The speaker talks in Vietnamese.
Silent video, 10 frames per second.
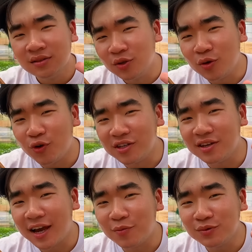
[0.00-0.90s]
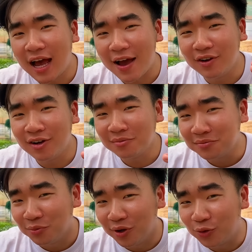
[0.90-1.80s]
giống như mọi người chơi game nông trại vậy đó
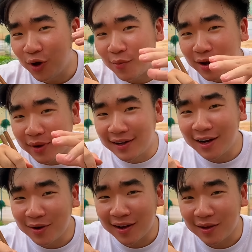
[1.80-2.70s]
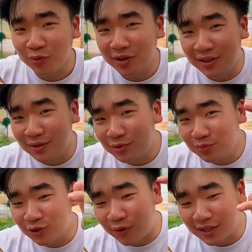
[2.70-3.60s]
mọi người thuê một cái mảnh đất đây này mọi người
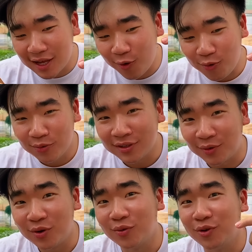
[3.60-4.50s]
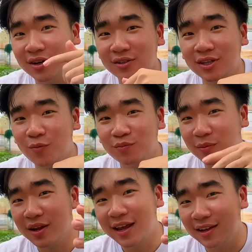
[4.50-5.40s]
chọn cái rau xong bắt đầu mọi người trồng
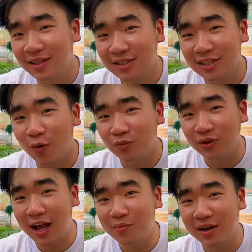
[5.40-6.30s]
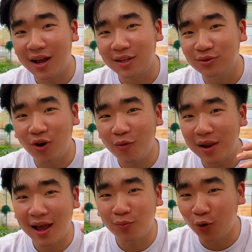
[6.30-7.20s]
thì bên này người ta sẽ trồng camera theo dõi
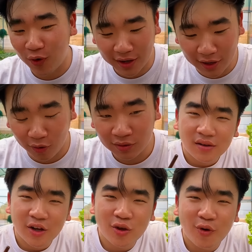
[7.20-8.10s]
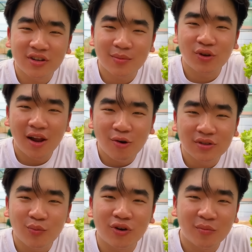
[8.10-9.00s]
bla bla các kiểu nếu như mọi người xem tôi lâu
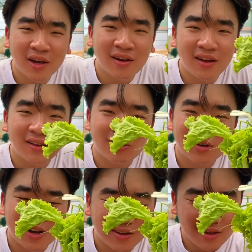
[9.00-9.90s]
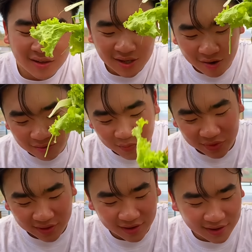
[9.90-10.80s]
thì mọi người biết là tôi khá thích ăn rau
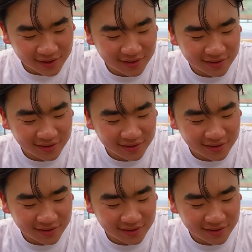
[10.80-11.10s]
đấy